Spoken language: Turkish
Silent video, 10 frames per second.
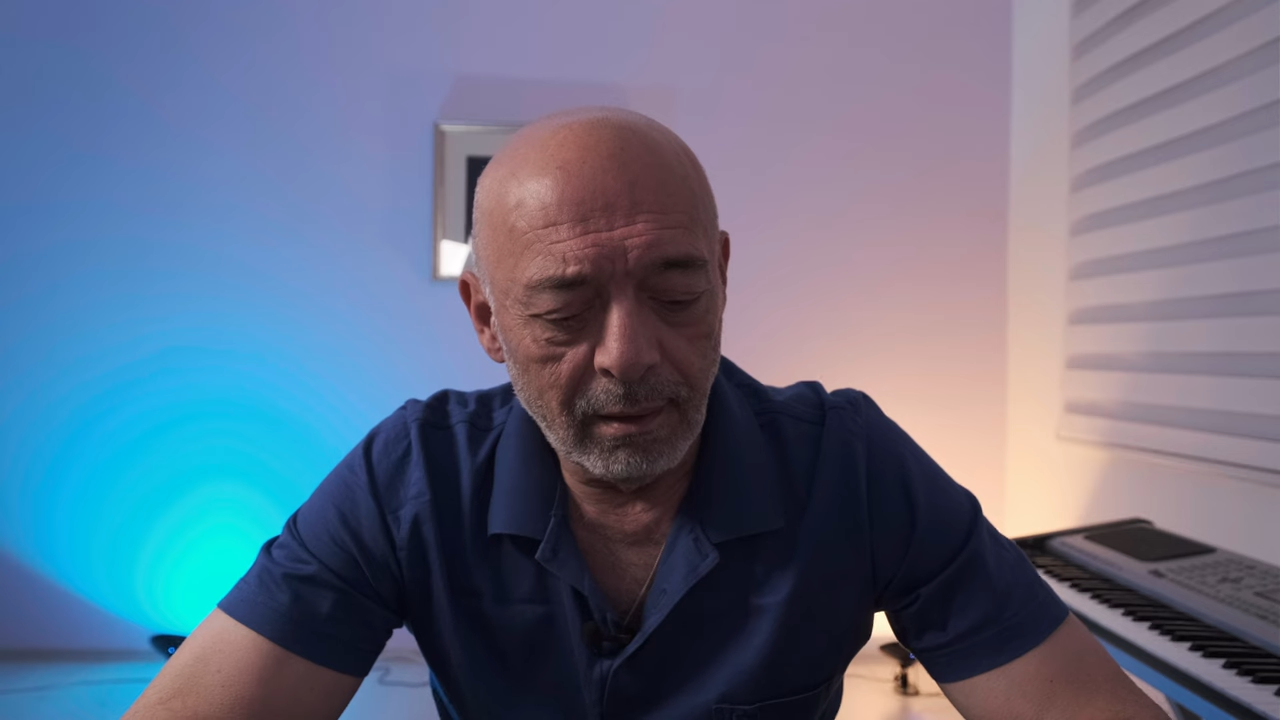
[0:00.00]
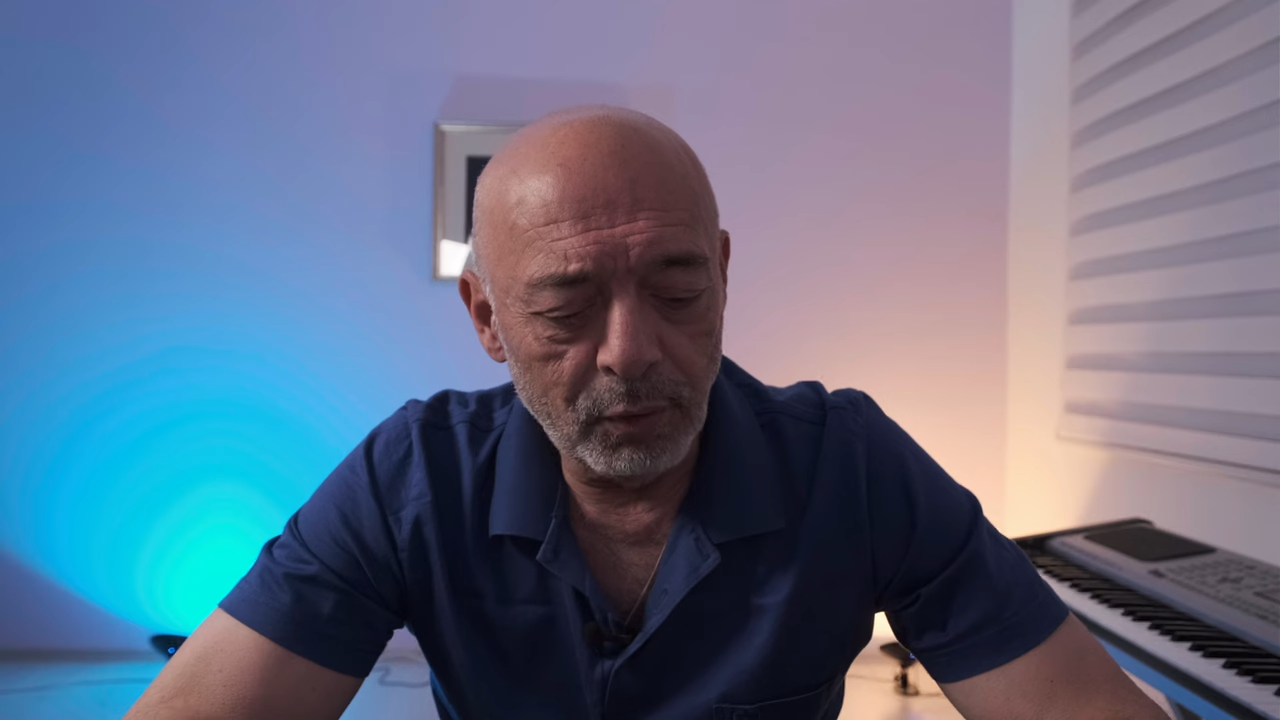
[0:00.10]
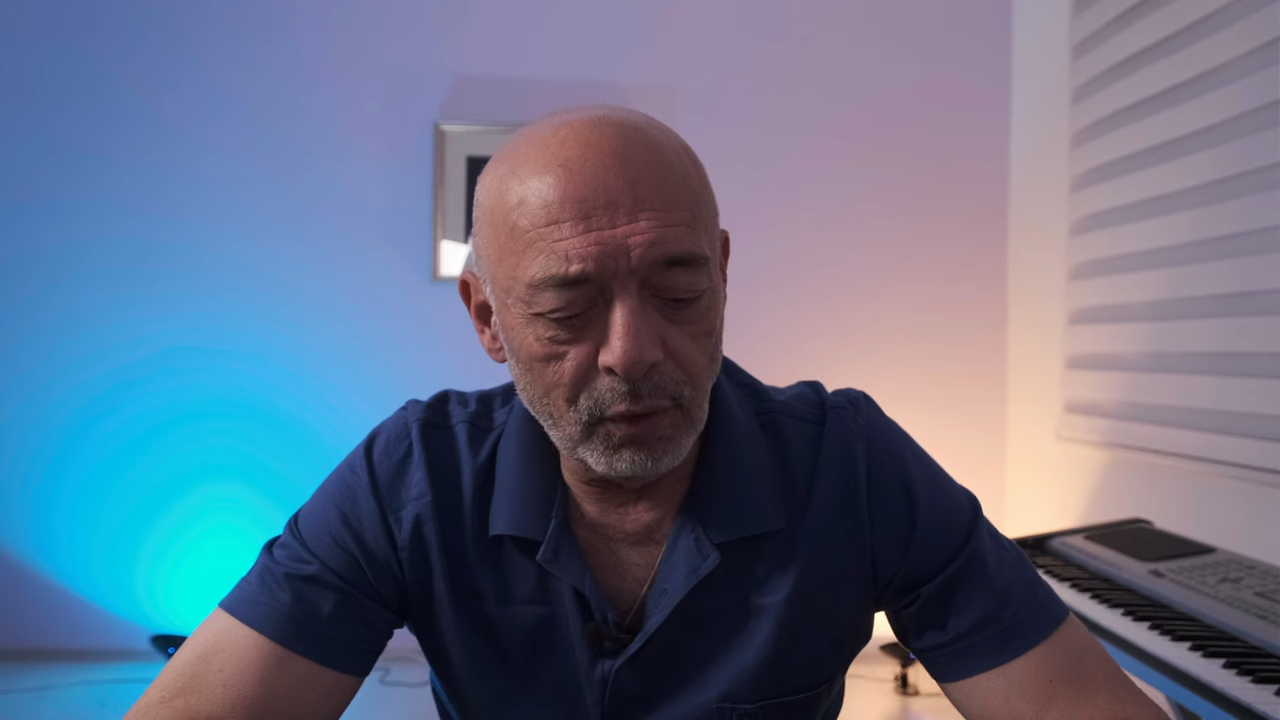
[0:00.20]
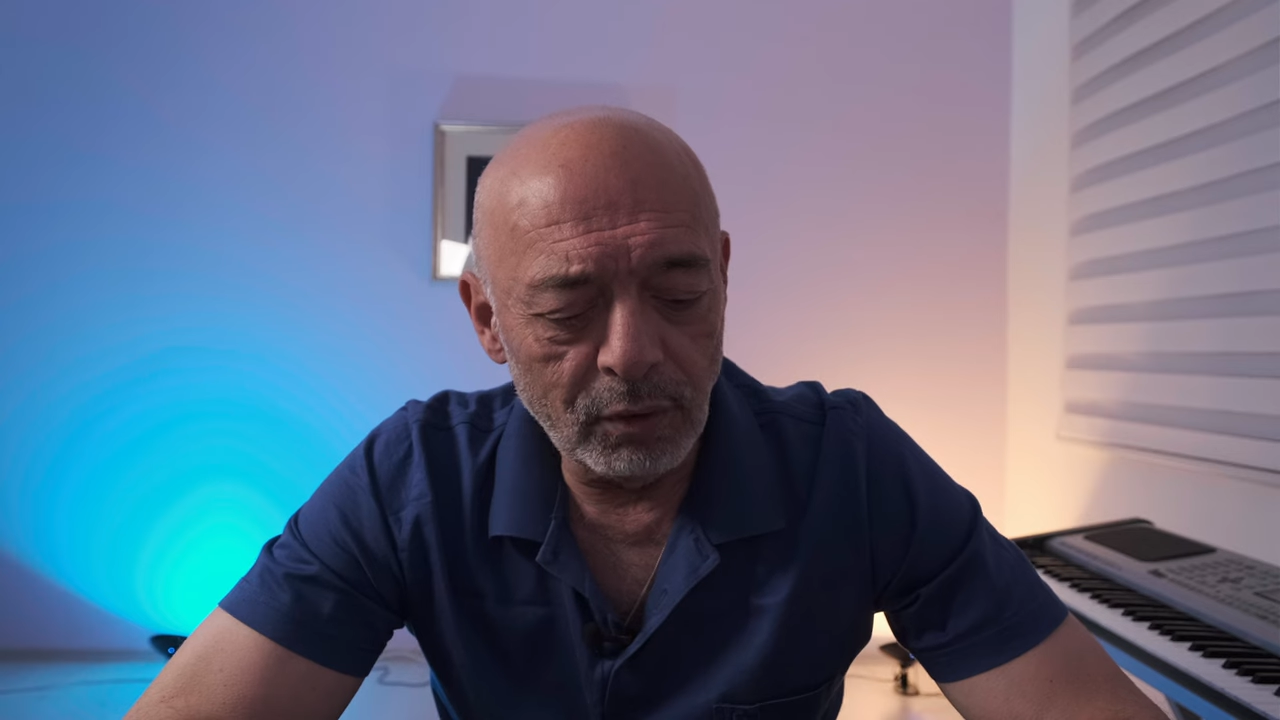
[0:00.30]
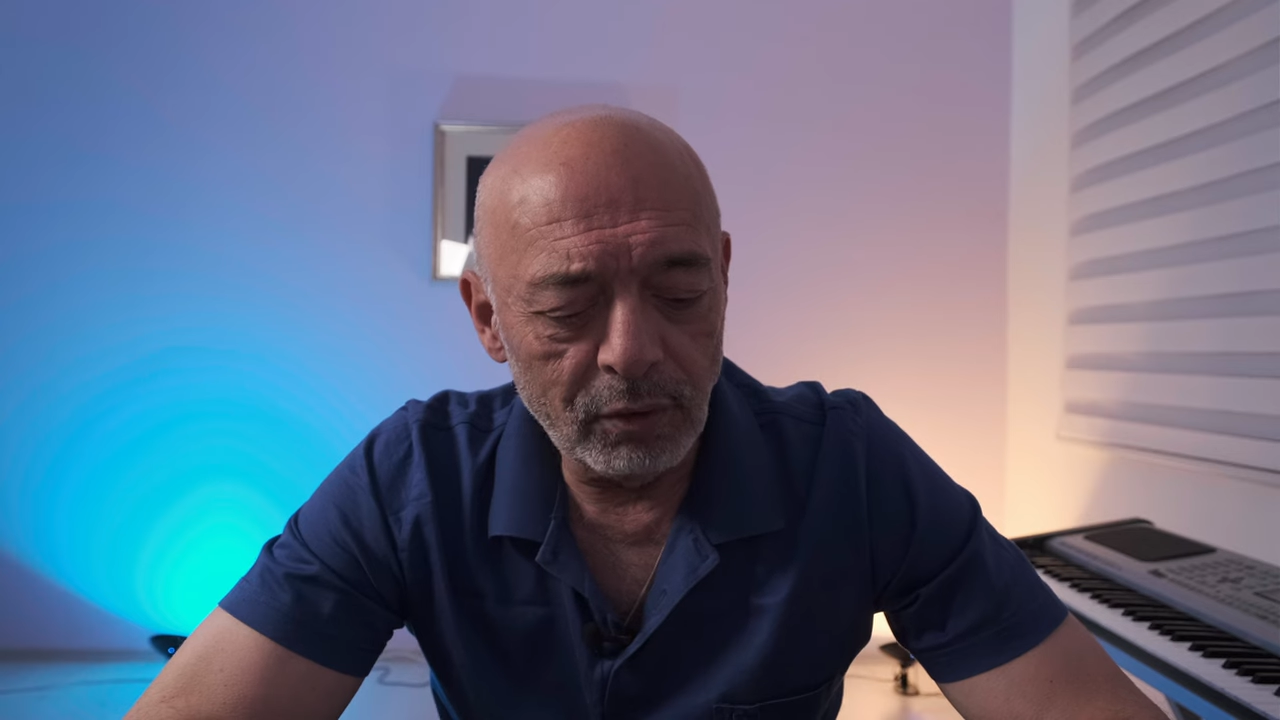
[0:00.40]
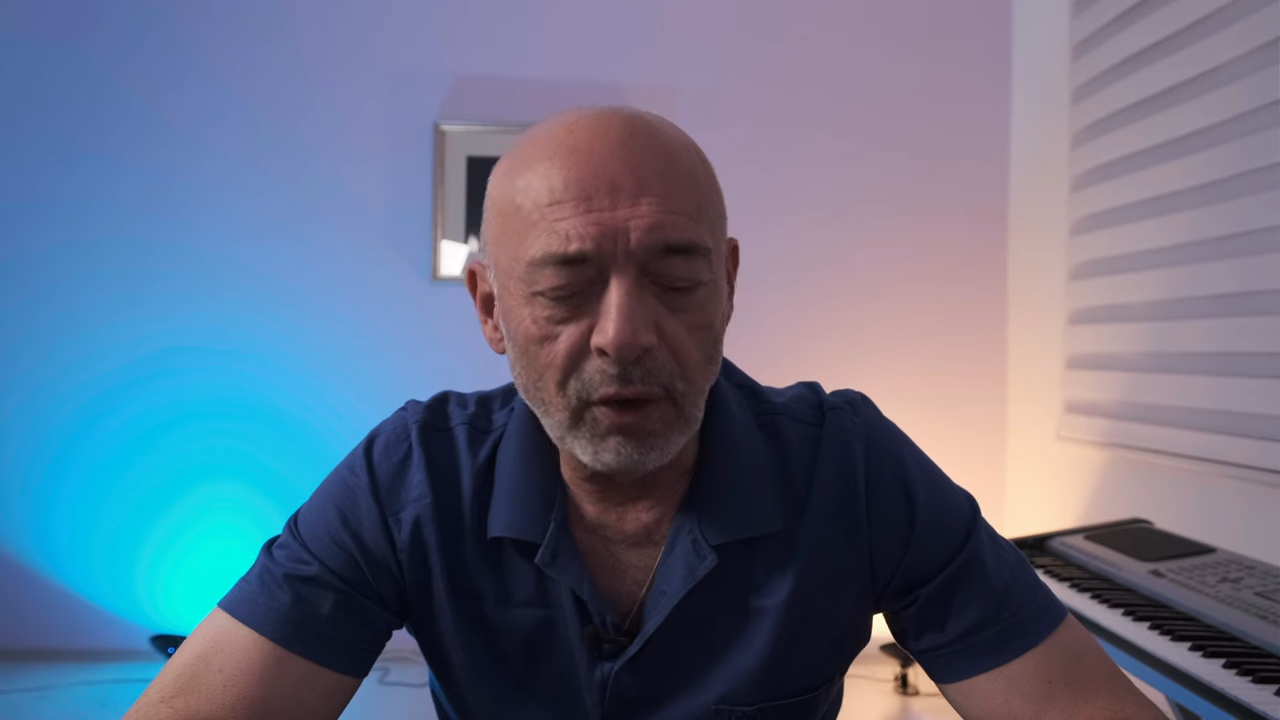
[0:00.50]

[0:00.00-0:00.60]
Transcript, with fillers: Bu